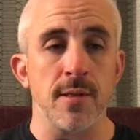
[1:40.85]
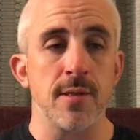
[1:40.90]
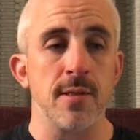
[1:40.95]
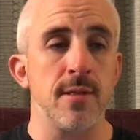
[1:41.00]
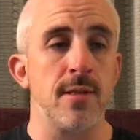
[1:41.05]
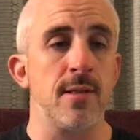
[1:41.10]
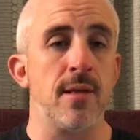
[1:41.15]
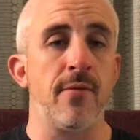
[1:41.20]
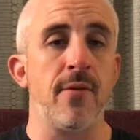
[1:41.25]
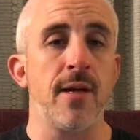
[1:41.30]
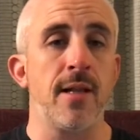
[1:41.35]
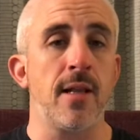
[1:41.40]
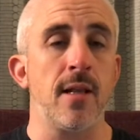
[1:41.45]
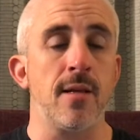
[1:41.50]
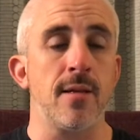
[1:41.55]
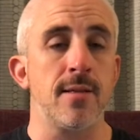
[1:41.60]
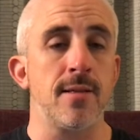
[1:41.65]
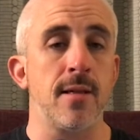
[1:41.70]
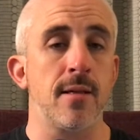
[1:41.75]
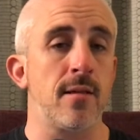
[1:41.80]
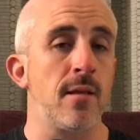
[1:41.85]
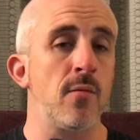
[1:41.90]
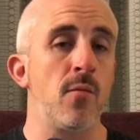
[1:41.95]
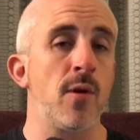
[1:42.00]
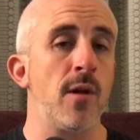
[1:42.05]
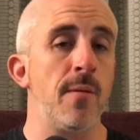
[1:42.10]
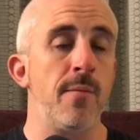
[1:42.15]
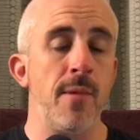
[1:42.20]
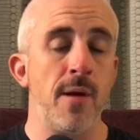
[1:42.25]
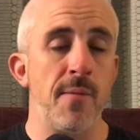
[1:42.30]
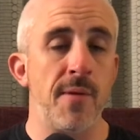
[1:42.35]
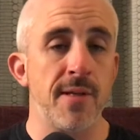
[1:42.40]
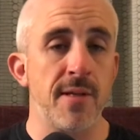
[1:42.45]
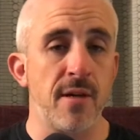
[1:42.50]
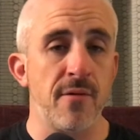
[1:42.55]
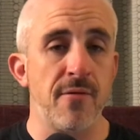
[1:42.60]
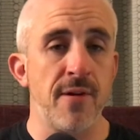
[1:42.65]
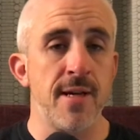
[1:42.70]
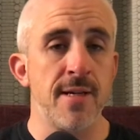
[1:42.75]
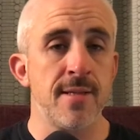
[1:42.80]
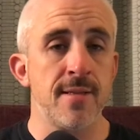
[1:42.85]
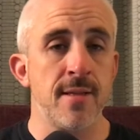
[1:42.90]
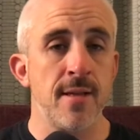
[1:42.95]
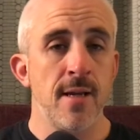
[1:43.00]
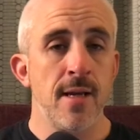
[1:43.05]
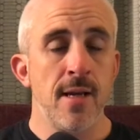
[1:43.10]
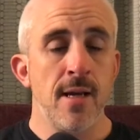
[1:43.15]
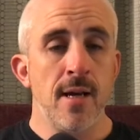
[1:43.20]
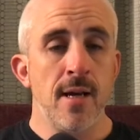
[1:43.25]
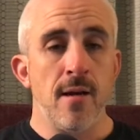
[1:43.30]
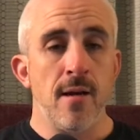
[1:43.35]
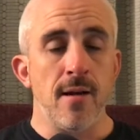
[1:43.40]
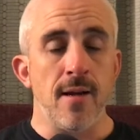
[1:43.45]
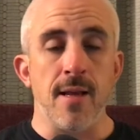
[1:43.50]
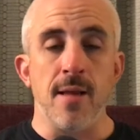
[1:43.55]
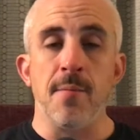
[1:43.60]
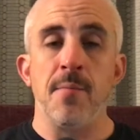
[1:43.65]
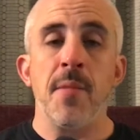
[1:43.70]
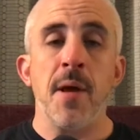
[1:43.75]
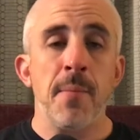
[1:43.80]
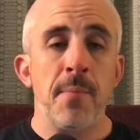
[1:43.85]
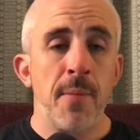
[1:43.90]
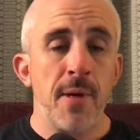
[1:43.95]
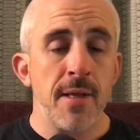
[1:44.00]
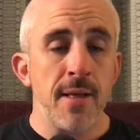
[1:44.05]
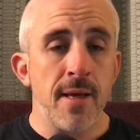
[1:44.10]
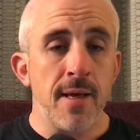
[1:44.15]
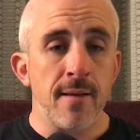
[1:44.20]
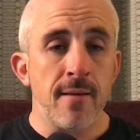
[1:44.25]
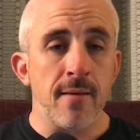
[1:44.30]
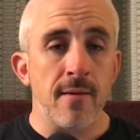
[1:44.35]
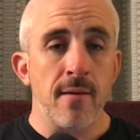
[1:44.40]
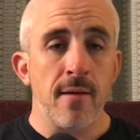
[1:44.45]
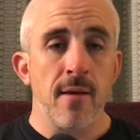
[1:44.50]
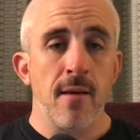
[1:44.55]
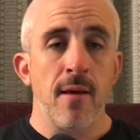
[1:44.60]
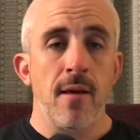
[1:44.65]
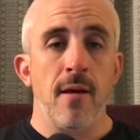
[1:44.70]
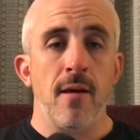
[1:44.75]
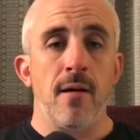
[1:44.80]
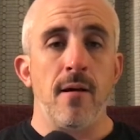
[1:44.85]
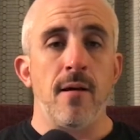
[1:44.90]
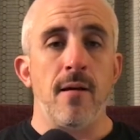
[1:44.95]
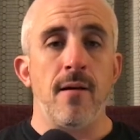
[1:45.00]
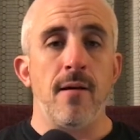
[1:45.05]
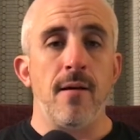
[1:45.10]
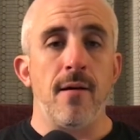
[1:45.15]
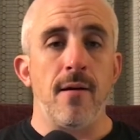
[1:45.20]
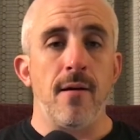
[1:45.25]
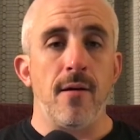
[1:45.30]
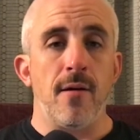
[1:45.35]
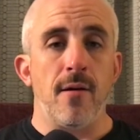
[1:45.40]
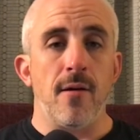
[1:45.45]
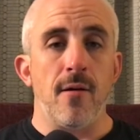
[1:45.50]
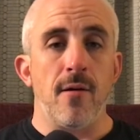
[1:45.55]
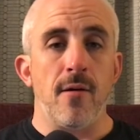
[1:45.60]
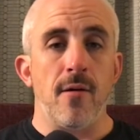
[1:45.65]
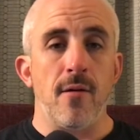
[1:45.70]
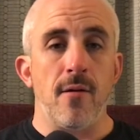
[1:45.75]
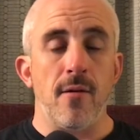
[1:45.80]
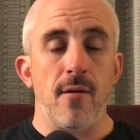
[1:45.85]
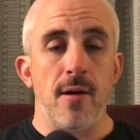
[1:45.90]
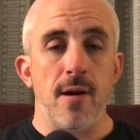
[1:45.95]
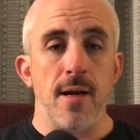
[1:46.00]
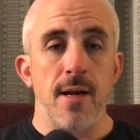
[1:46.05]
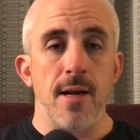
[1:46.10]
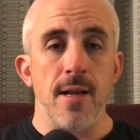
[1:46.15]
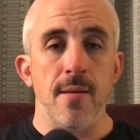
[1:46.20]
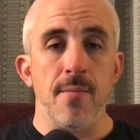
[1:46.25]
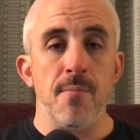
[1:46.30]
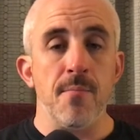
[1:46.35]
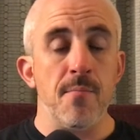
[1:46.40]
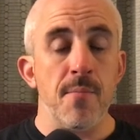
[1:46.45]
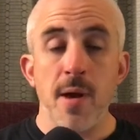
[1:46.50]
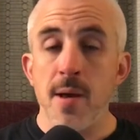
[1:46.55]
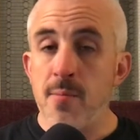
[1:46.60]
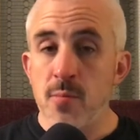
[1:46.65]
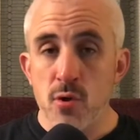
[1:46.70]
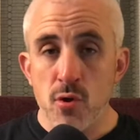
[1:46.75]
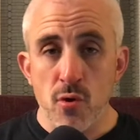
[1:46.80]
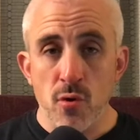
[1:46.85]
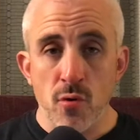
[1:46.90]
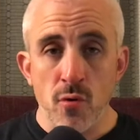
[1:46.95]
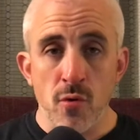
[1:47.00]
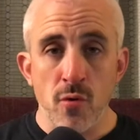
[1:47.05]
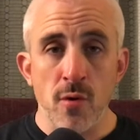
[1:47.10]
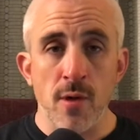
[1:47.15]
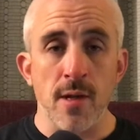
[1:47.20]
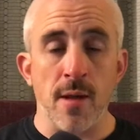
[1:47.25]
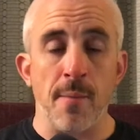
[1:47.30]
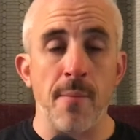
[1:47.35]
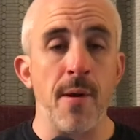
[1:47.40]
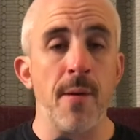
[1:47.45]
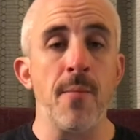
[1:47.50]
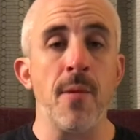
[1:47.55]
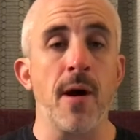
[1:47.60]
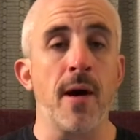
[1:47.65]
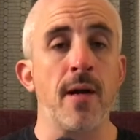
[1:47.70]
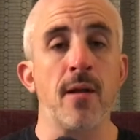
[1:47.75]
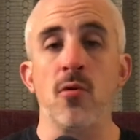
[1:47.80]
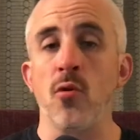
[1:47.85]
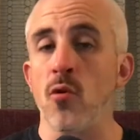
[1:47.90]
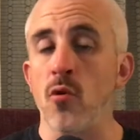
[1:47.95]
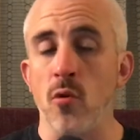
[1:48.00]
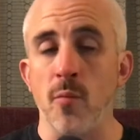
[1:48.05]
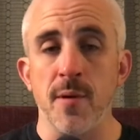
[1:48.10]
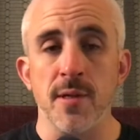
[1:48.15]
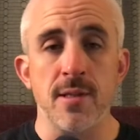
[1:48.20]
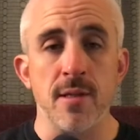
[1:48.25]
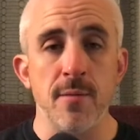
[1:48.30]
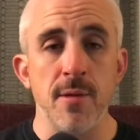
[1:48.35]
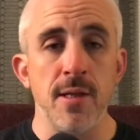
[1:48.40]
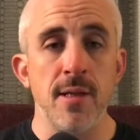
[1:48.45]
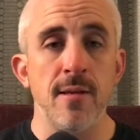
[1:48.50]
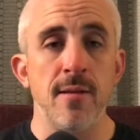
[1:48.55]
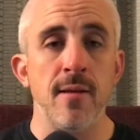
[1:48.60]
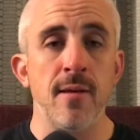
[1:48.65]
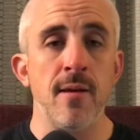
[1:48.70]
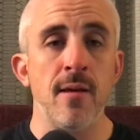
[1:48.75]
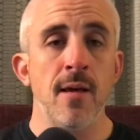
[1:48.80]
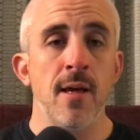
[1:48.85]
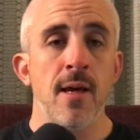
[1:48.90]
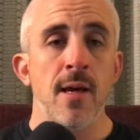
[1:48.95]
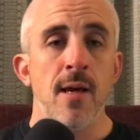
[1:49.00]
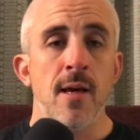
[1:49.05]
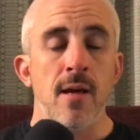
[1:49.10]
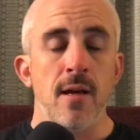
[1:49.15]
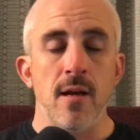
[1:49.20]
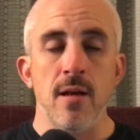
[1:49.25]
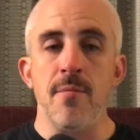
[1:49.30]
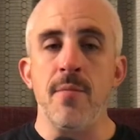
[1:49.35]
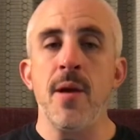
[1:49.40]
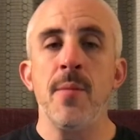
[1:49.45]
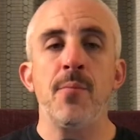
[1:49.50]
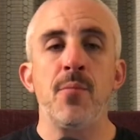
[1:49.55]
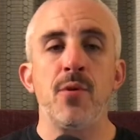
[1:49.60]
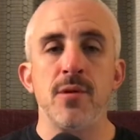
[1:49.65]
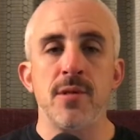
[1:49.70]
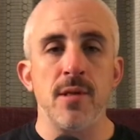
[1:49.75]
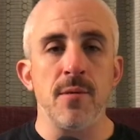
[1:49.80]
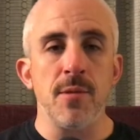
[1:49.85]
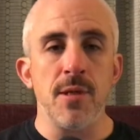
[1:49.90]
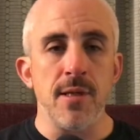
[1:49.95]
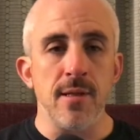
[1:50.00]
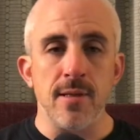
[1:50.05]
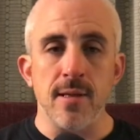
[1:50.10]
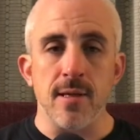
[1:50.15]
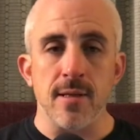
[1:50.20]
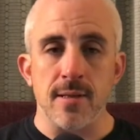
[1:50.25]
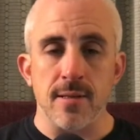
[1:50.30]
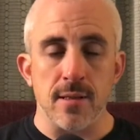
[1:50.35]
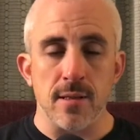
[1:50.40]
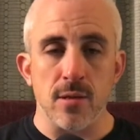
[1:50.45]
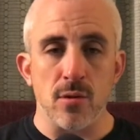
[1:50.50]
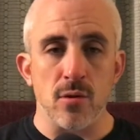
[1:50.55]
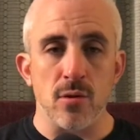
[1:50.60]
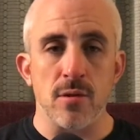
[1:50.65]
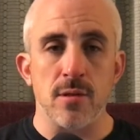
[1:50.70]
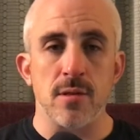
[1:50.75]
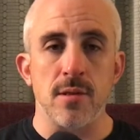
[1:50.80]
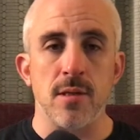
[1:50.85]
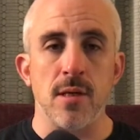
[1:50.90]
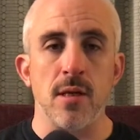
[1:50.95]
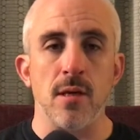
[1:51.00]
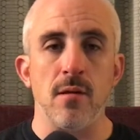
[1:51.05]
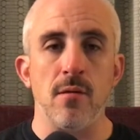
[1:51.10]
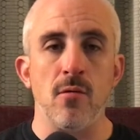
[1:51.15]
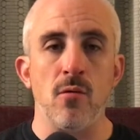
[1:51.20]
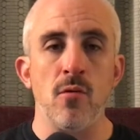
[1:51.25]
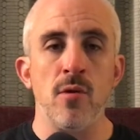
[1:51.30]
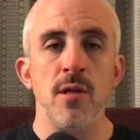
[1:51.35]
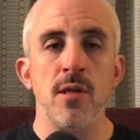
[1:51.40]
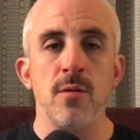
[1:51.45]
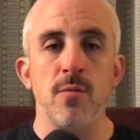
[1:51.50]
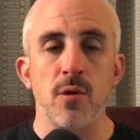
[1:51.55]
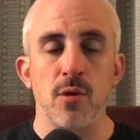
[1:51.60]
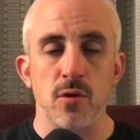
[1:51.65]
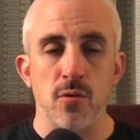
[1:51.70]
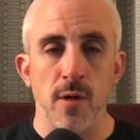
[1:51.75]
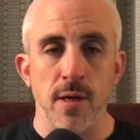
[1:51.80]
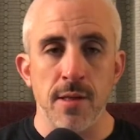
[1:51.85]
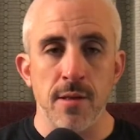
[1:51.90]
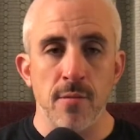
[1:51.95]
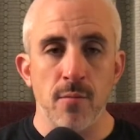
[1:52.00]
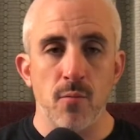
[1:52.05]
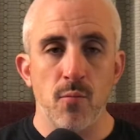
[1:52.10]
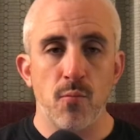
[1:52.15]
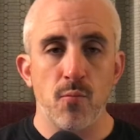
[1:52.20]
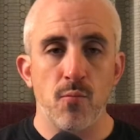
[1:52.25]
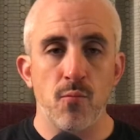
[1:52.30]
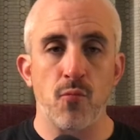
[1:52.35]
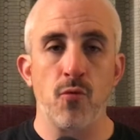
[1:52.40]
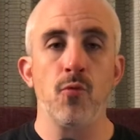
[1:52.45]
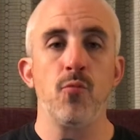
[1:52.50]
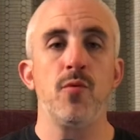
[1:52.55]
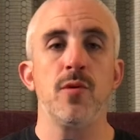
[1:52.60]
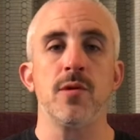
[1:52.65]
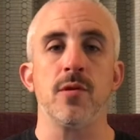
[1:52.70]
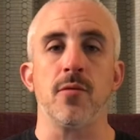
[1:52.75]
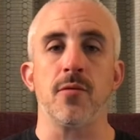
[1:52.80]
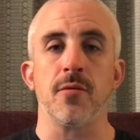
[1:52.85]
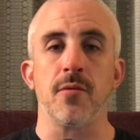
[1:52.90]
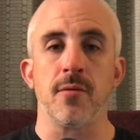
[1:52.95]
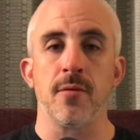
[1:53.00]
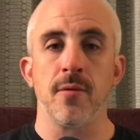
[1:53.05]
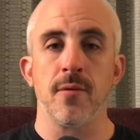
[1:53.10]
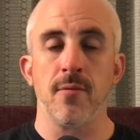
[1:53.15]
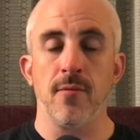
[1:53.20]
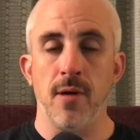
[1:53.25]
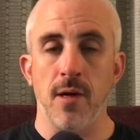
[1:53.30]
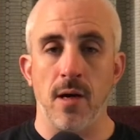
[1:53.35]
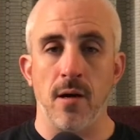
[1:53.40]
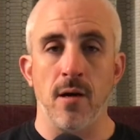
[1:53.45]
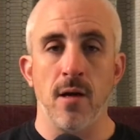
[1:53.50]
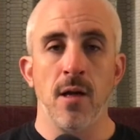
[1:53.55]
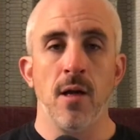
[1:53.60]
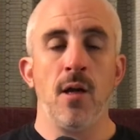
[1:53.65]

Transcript: Ça va être là certainement la même interface, les mêmes manettes, euh, les mêmes jeux, la même rétrocompatibilité, les mêmes possibilités. C'est une Xbox One plus puissante. Voilà.